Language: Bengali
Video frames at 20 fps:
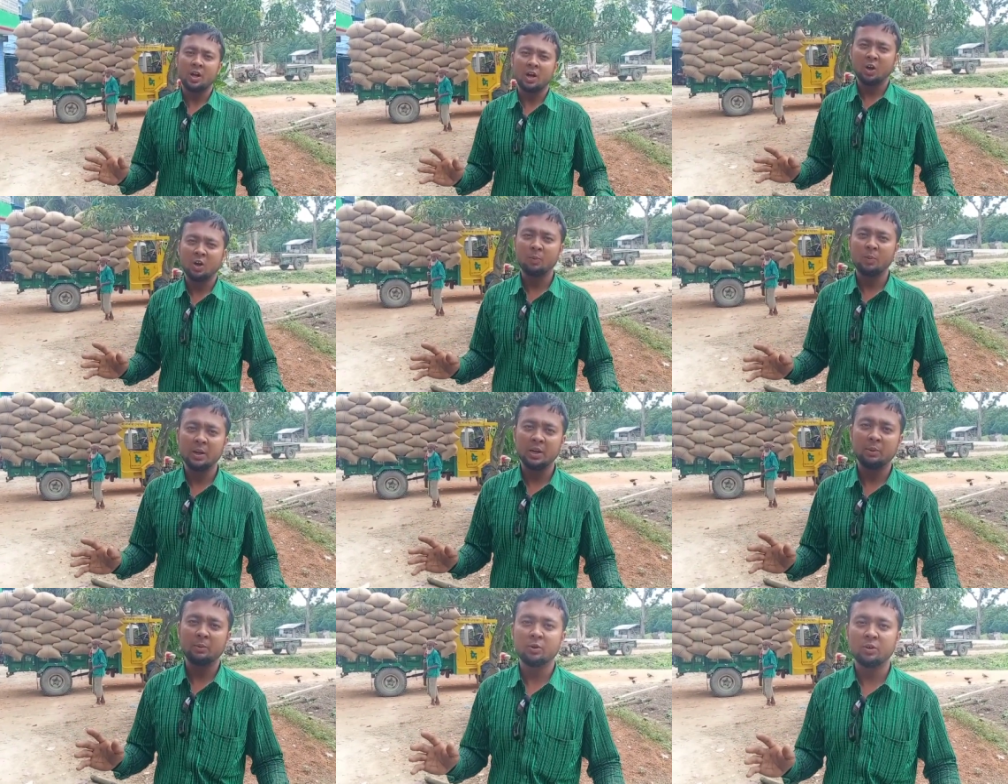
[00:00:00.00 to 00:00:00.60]

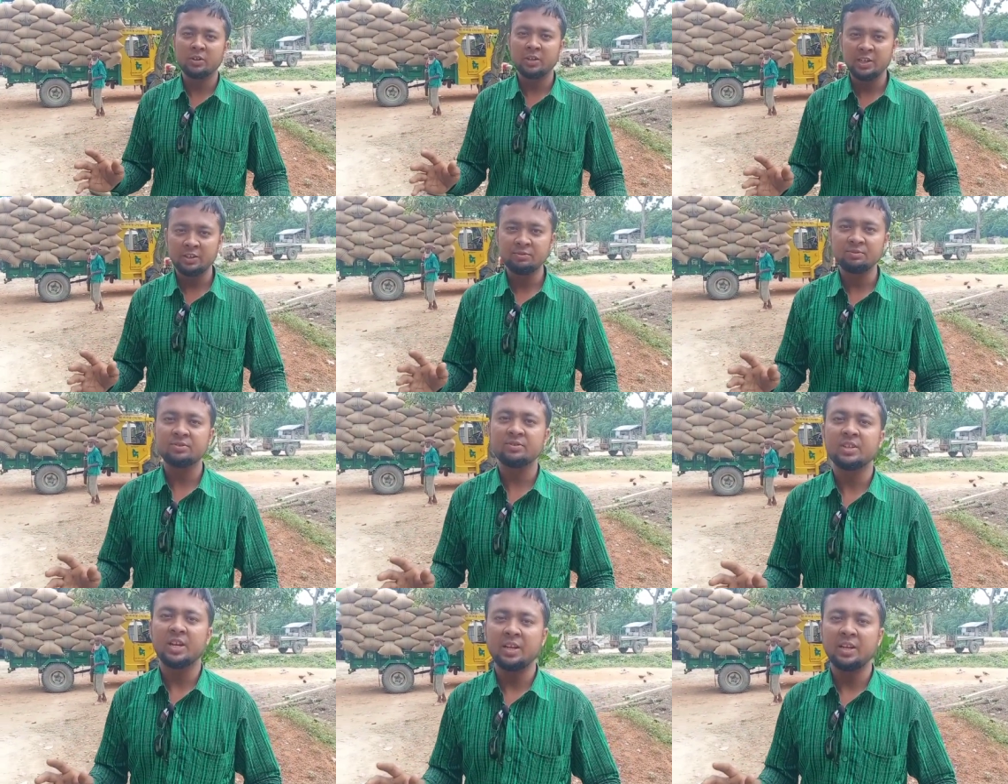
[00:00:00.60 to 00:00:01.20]
আহ্বান এবং টিপস
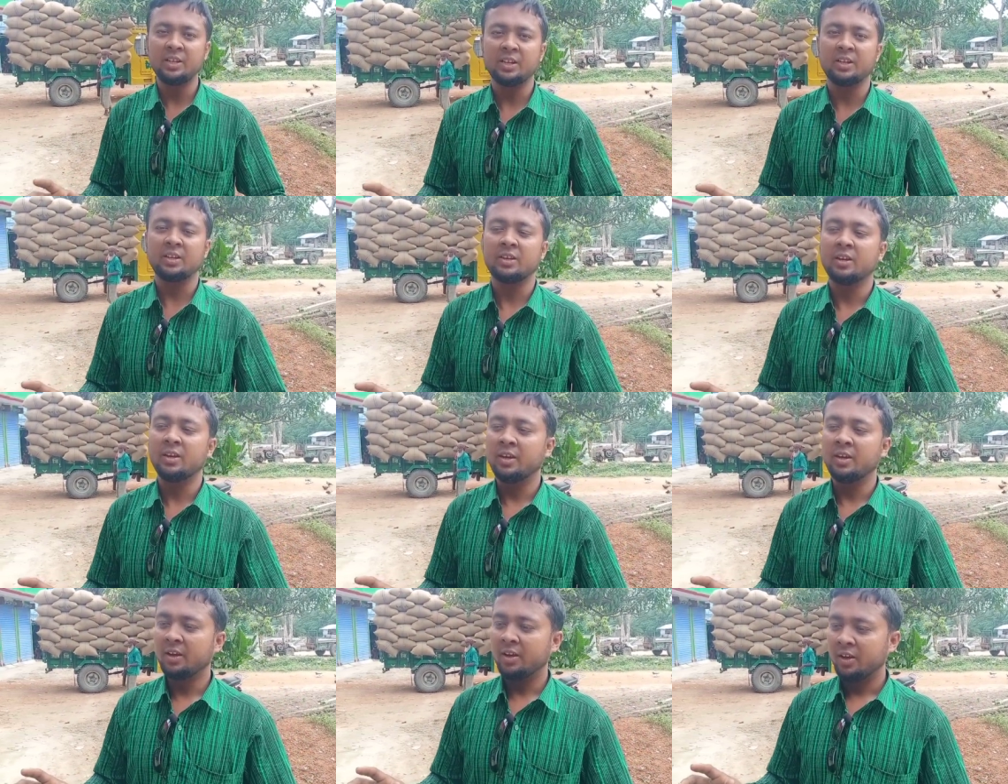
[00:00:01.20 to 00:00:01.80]
জানিয়ে
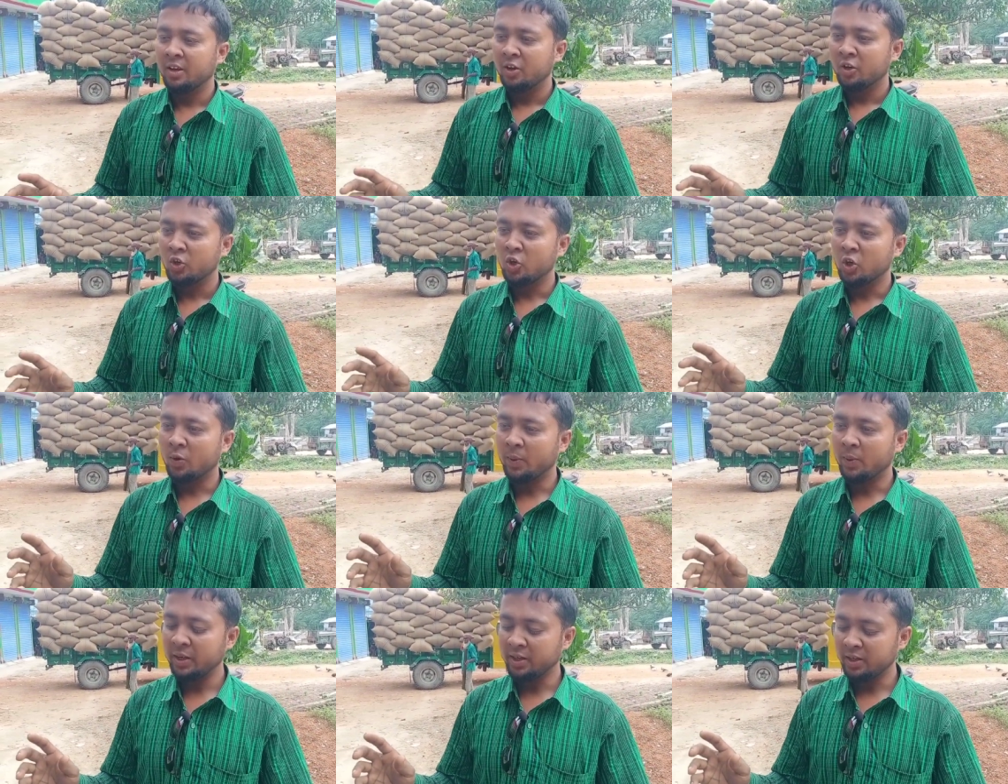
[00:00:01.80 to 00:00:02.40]

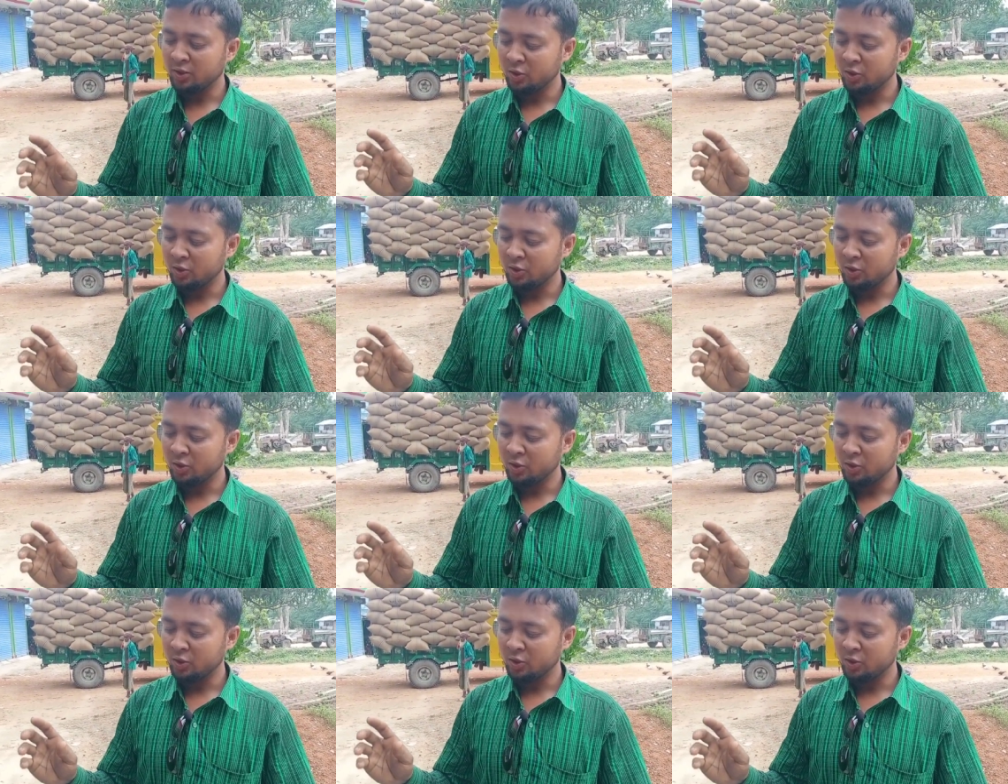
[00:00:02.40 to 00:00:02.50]
সবাই